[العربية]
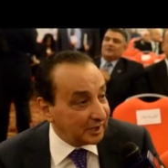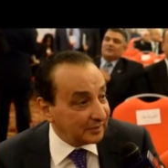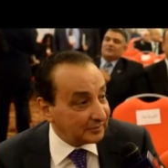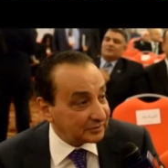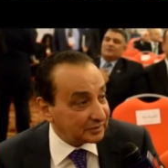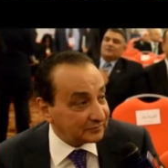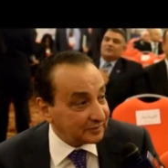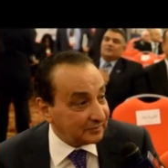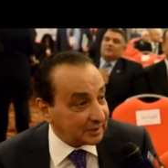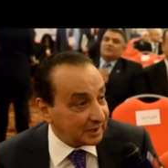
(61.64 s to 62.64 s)
بها مصر في
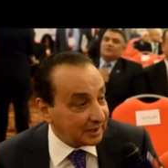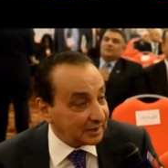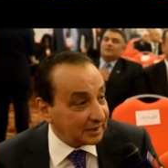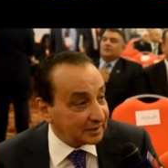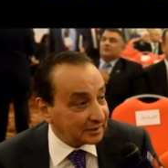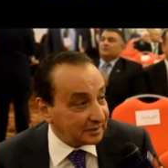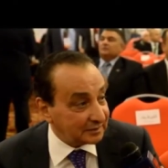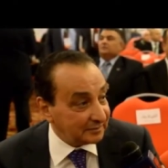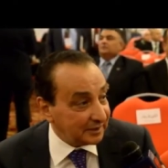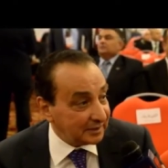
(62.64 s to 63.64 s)
المرحله
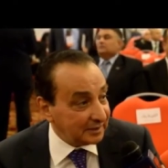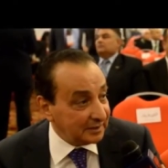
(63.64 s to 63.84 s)
القادمه